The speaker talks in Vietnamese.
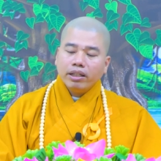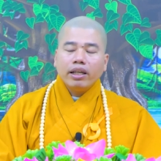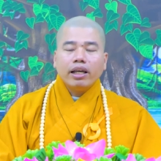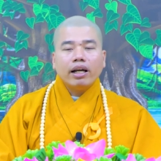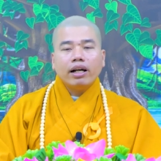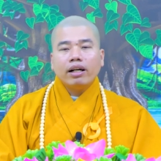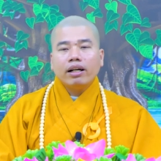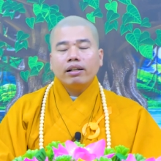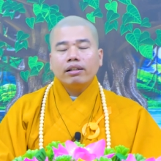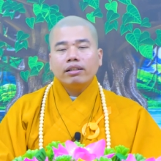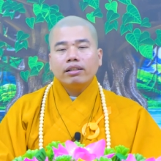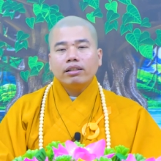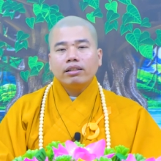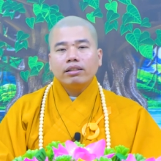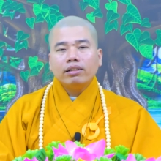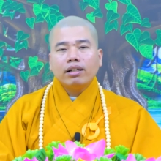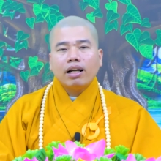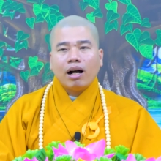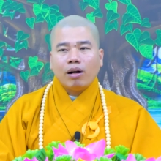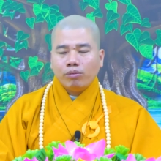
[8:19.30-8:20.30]
bây giờ
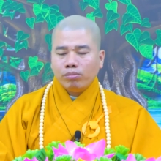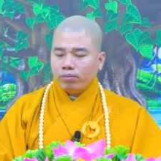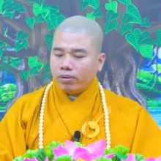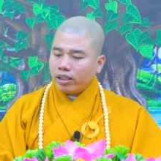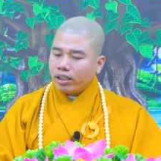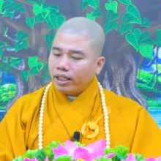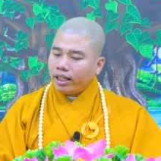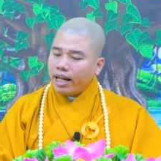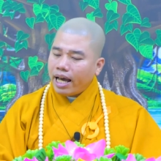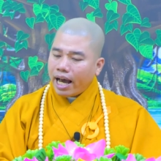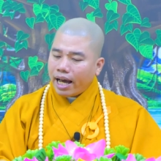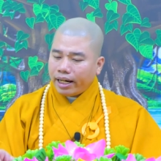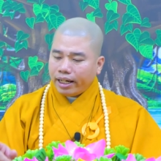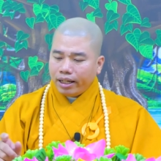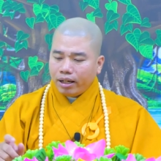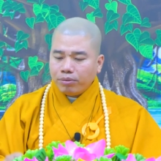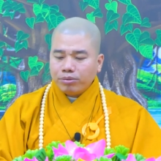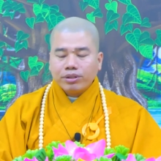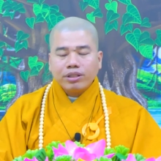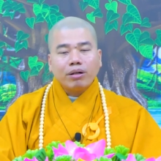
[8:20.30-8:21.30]
ông mà cái đà
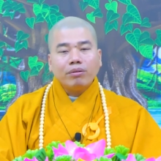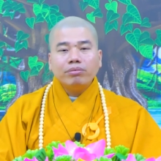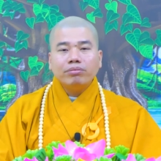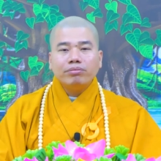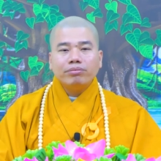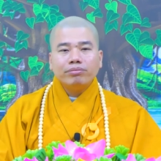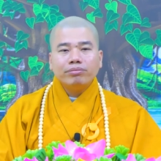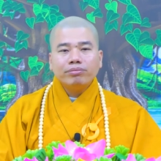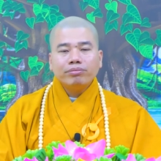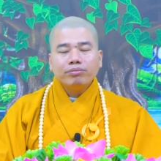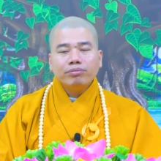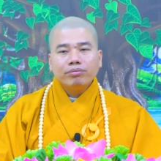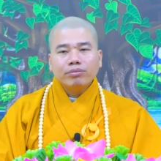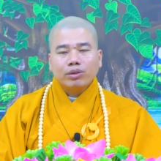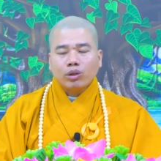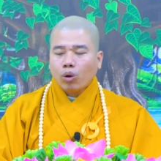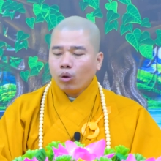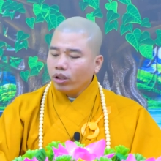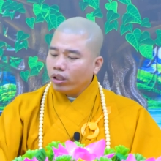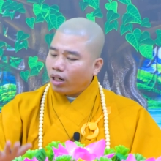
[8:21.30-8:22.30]
này ông sống
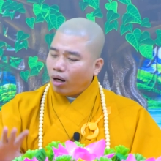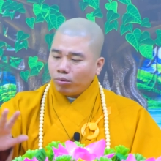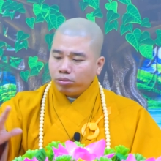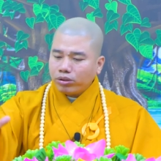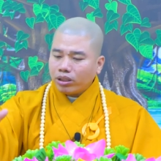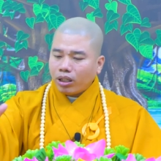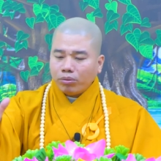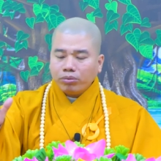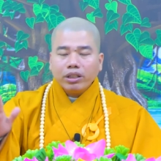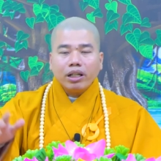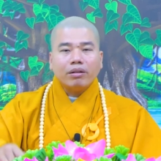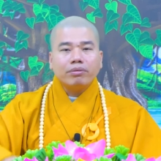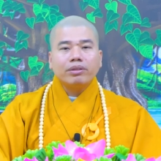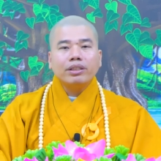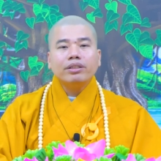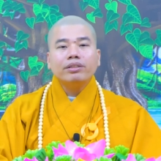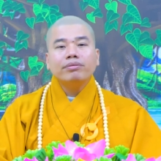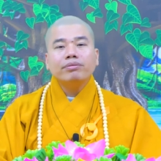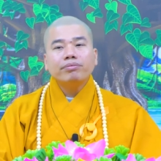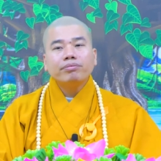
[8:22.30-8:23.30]
tôi không sống với
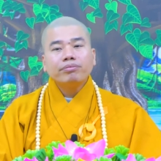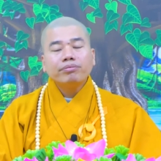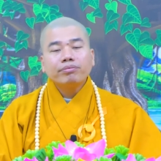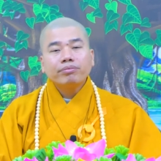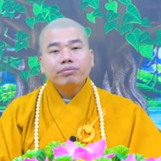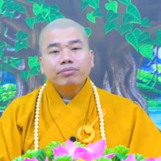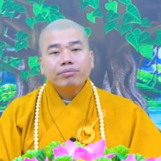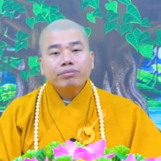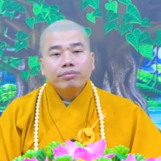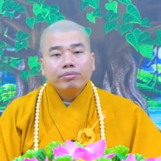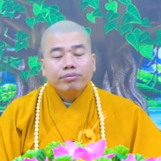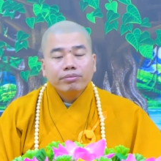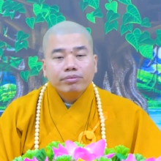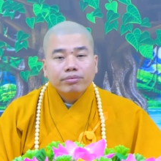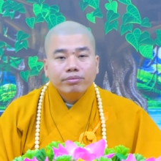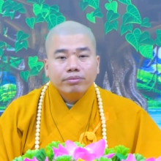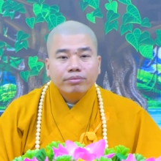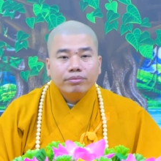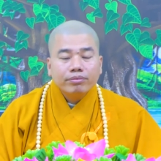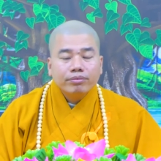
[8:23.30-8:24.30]
ông nữa
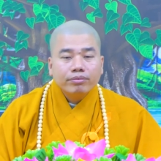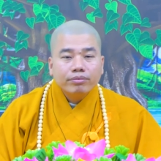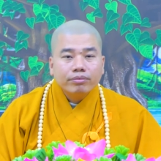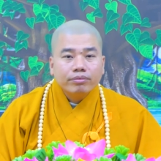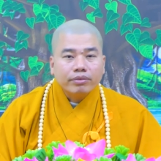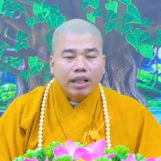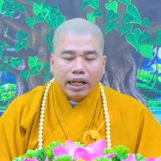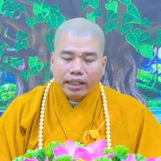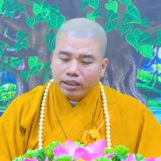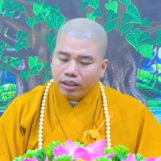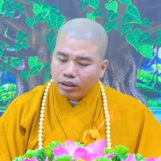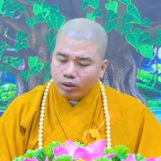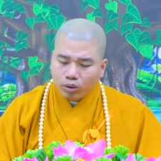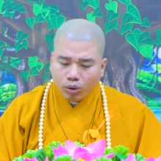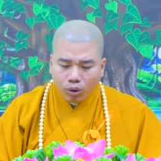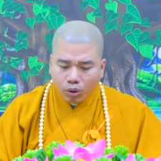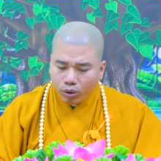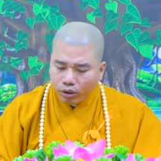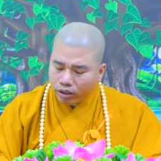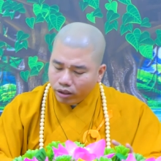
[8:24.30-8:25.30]
tại vì
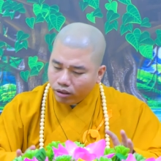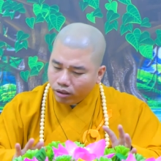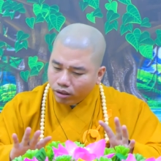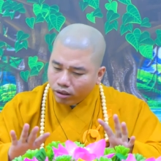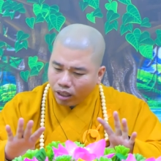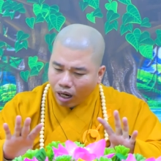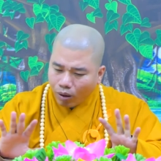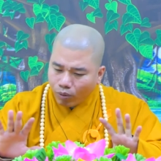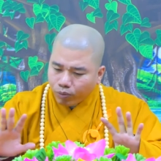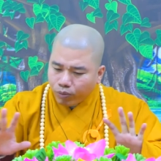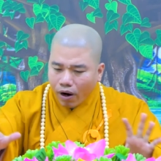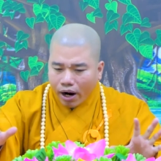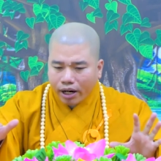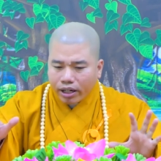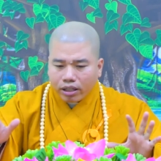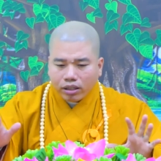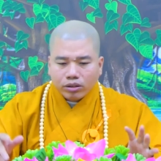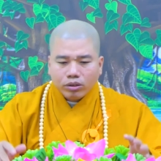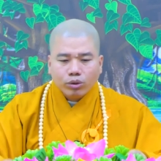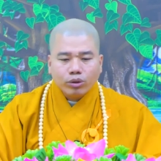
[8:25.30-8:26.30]
tôi học
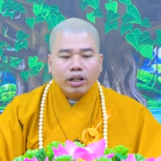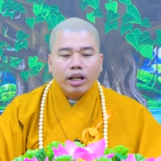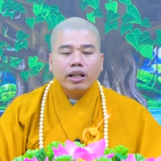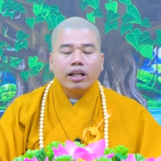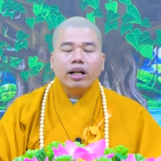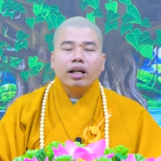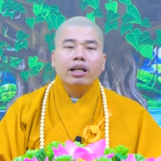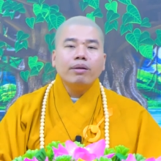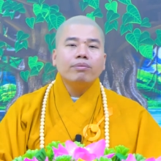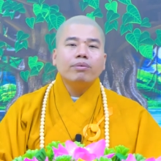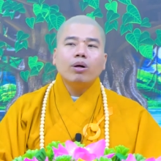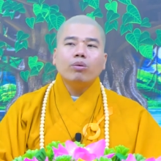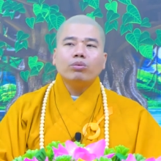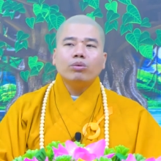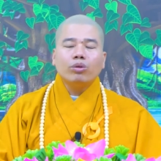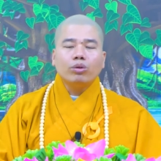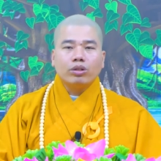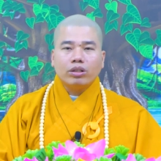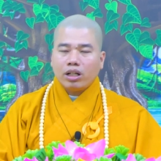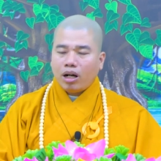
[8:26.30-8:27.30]
phật rồi tôi rất là nghiêm
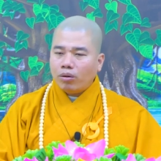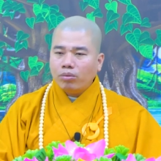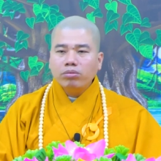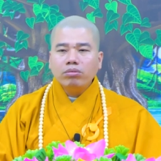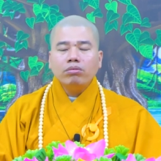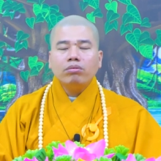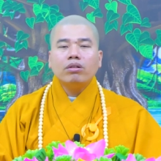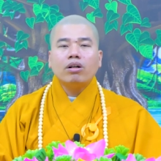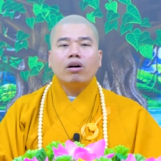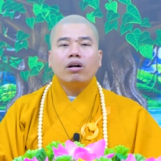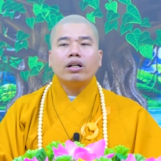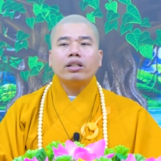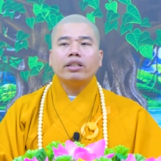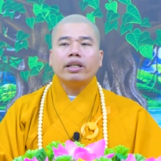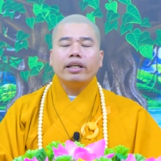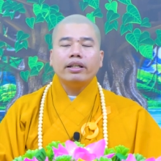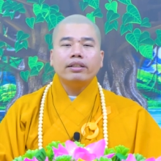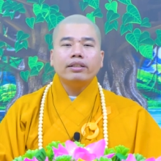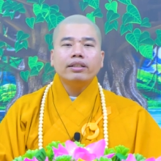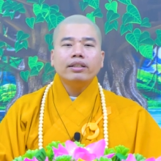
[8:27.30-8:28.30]
túc tôi không có
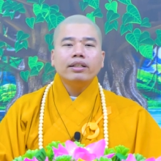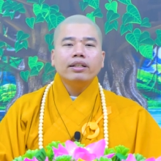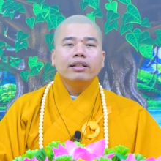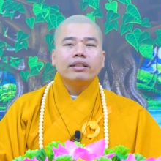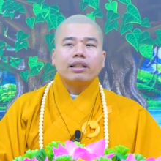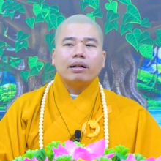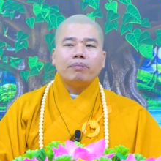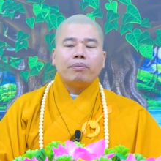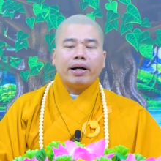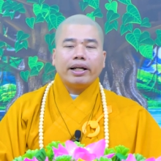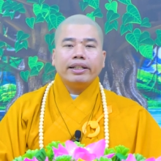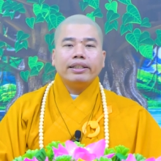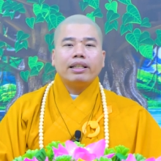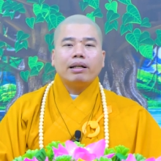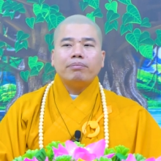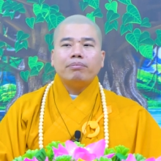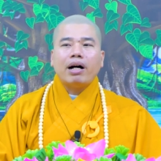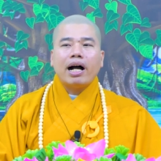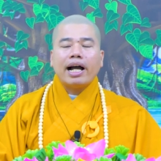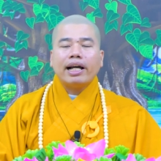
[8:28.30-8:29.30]
cái chuyện tầm
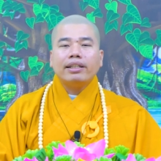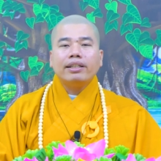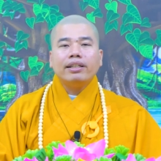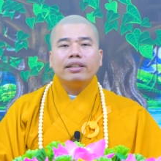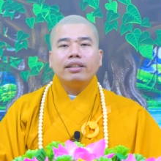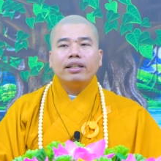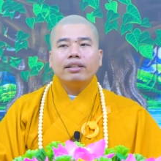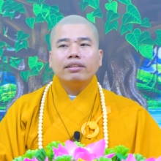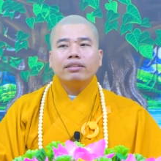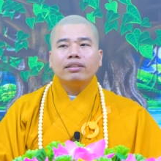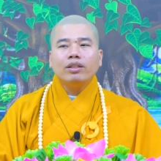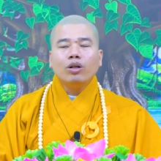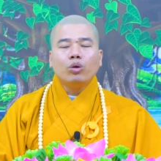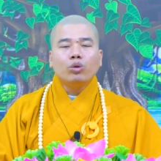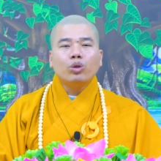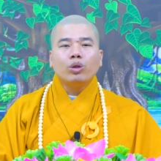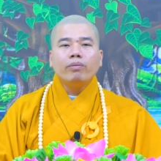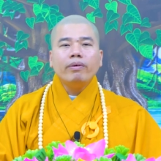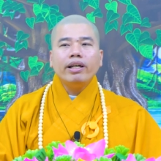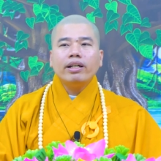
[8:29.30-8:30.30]
bậy tầm bạ gì chứ
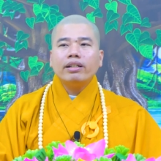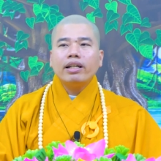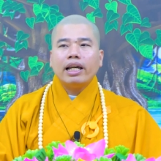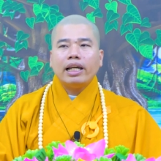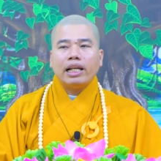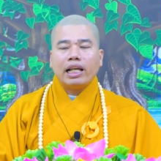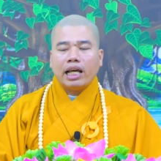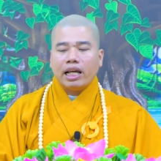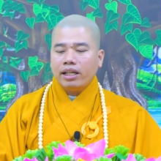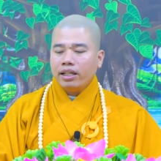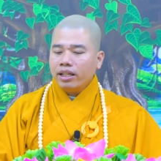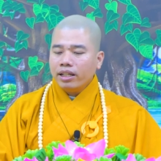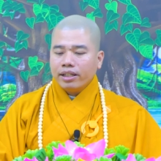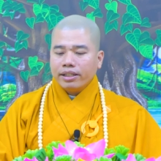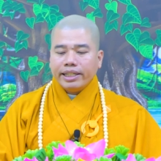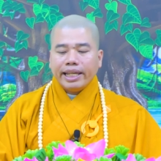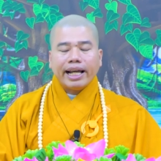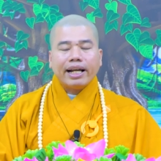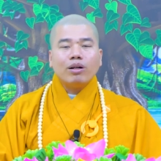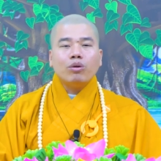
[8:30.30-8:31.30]
dù tôi biết đây là
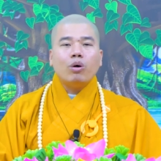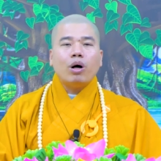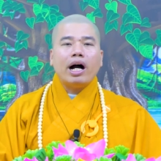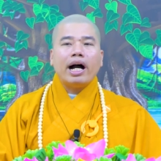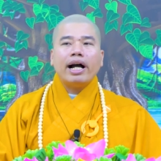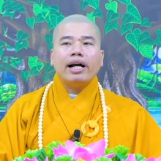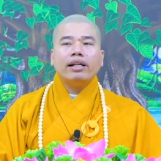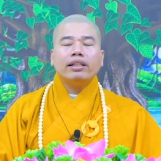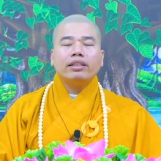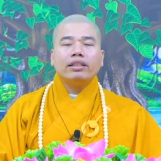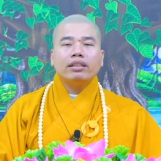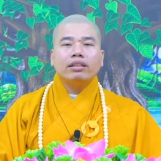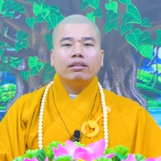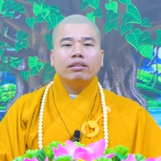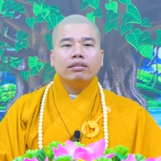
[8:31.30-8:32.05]
nhân quả